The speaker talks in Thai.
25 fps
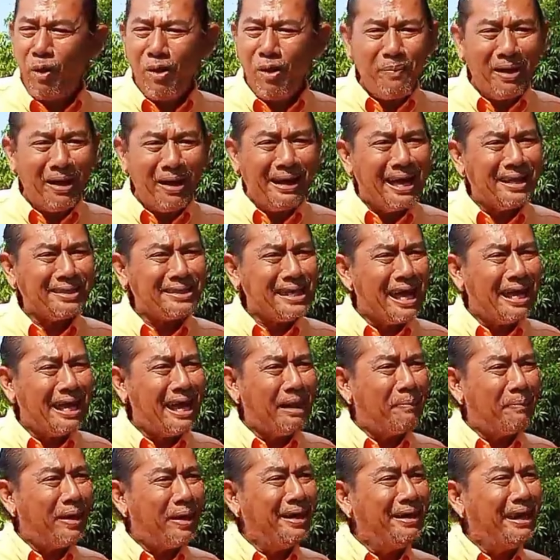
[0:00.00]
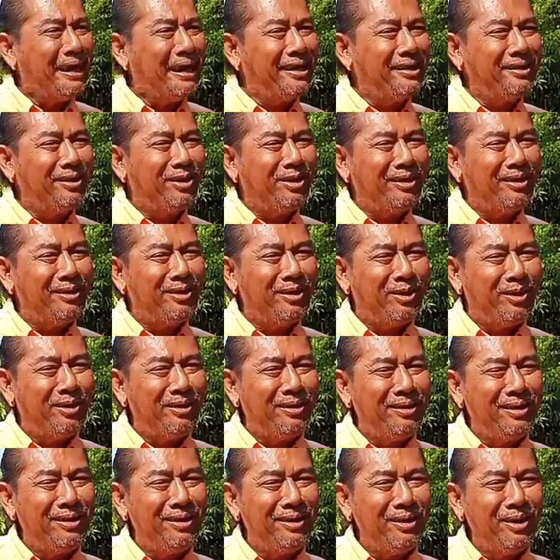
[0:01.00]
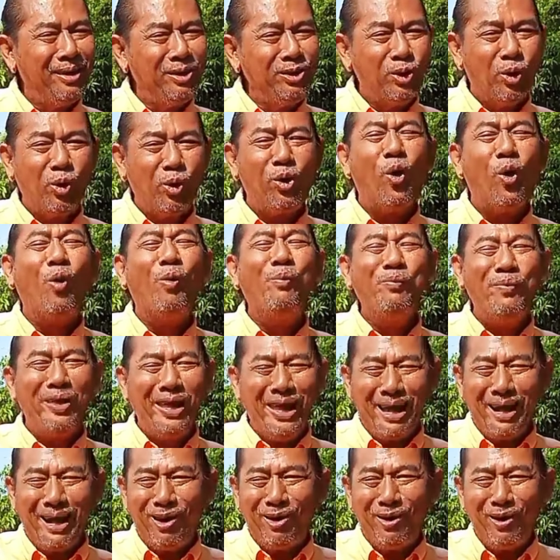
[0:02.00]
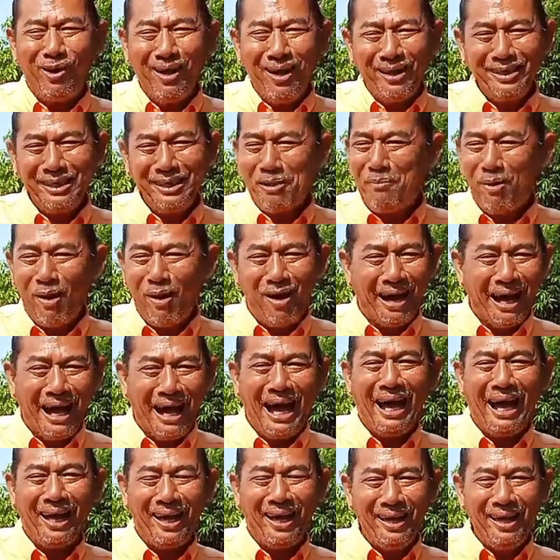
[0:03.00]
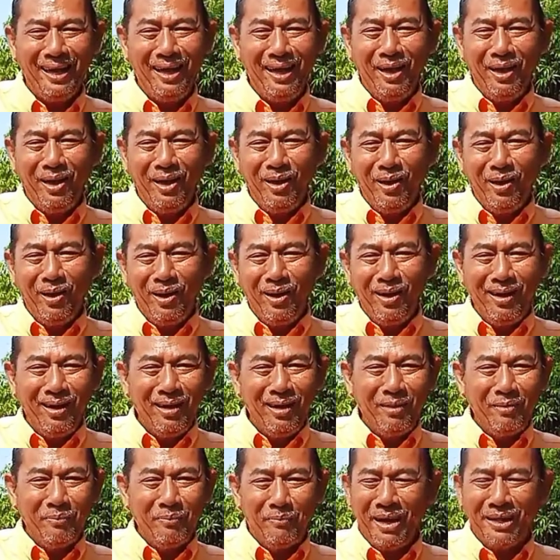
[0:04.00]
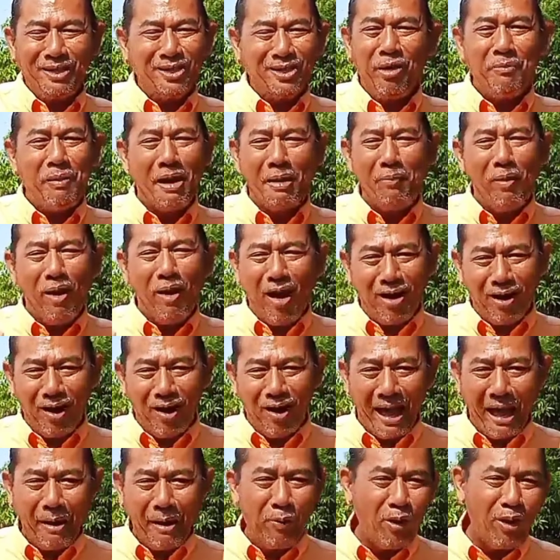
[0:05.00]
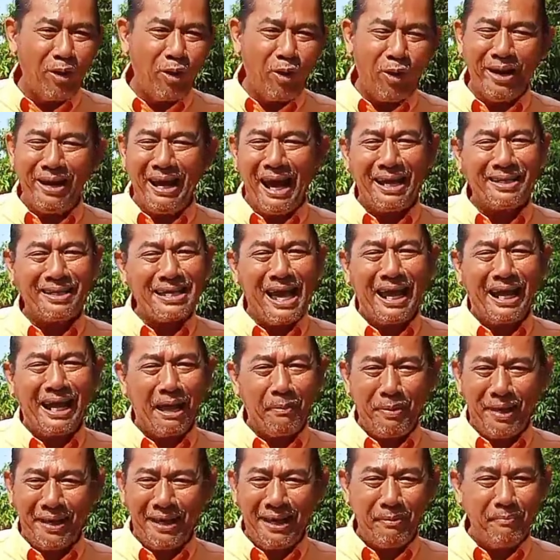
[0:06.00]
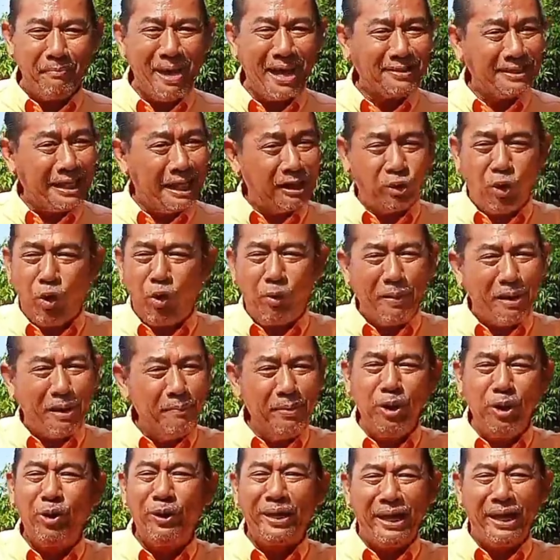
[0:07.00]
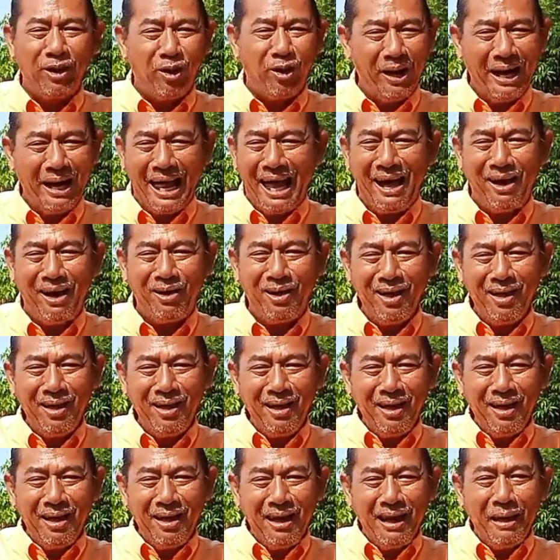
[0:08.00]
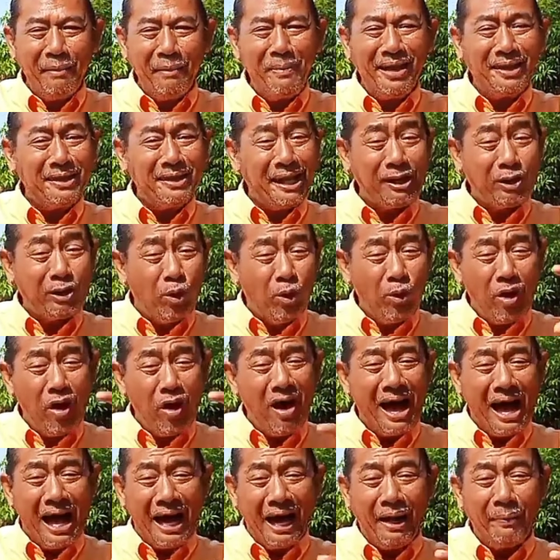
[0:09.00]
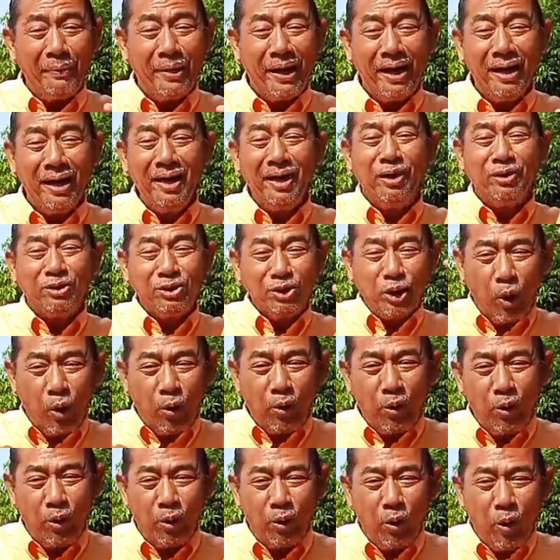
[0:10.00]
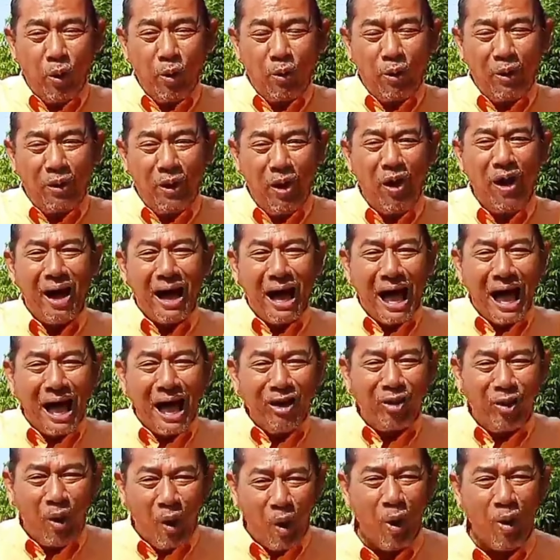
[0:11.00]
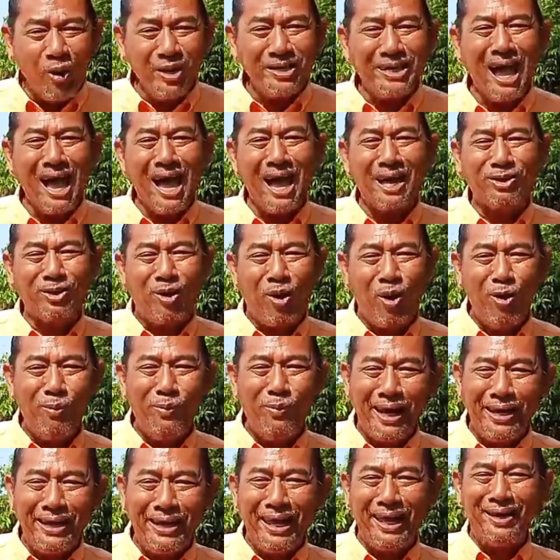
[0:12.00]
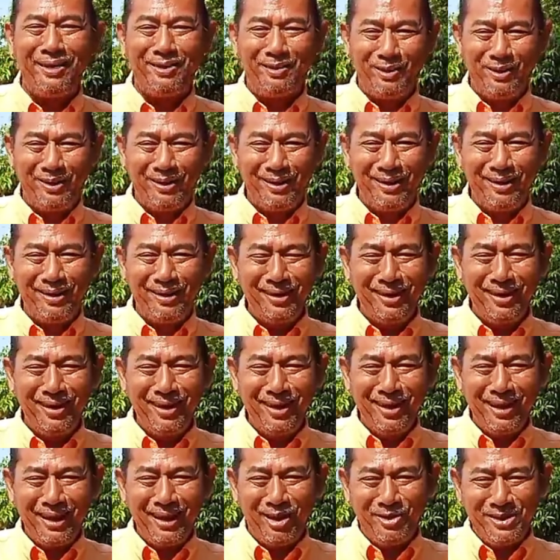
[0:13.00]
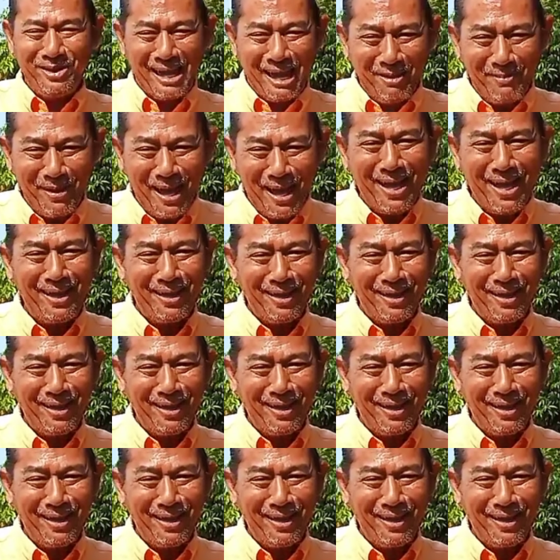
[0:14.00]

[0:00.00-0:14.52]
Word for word: วกมึงรักชาติรักแผ่นดิน อยู่กลุ่มเดียวจะบอกให้ ไม่ต้องไปบอกหรอกไอ้พวกคนรักชาติรักแผ่นดิน แม่งติดคุกไปไม่รู้กี่คนแล้ว แล้วไปติดคุกข้อหาอะไรปะตกคุกข้อหาโกงชาติโกงแผ่นดินเข้าใจไหม